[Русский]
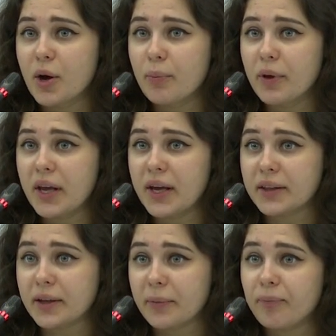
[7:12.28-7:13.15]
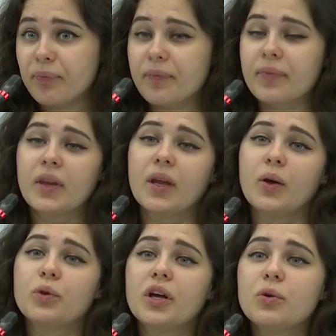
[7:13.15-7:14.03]
при этом
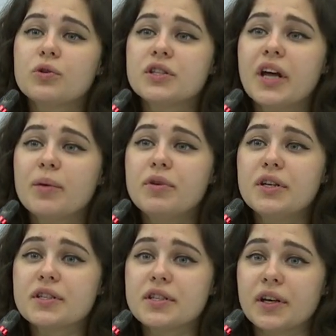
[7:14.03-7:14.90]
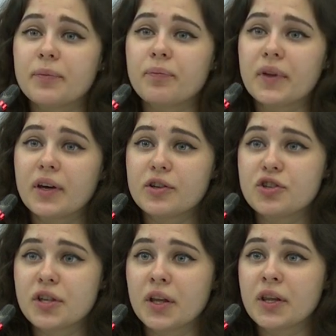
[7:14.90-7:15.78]
удалось добиться а,
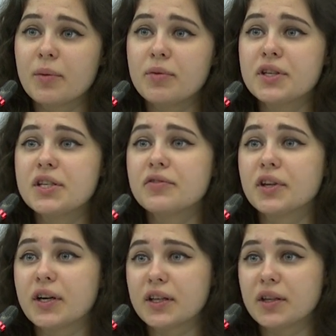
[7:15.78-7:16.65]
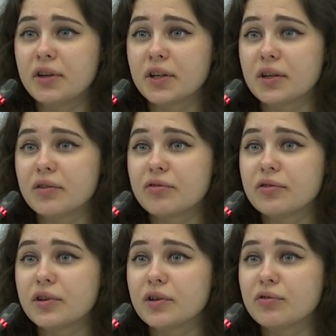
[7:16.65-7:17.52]
частоты объективных
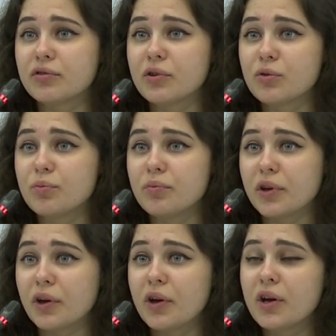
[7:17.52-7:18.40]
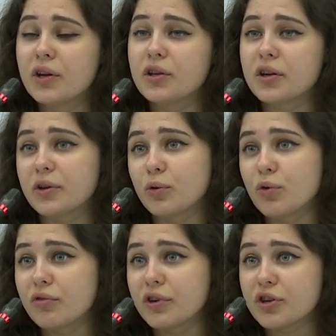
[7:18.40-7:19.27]
ответов а, в группе
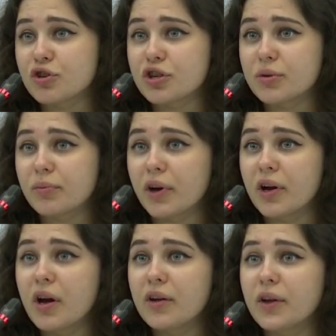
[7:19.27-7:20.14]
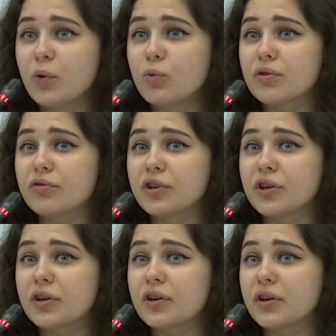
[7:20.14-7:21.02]
тройного режима на уровне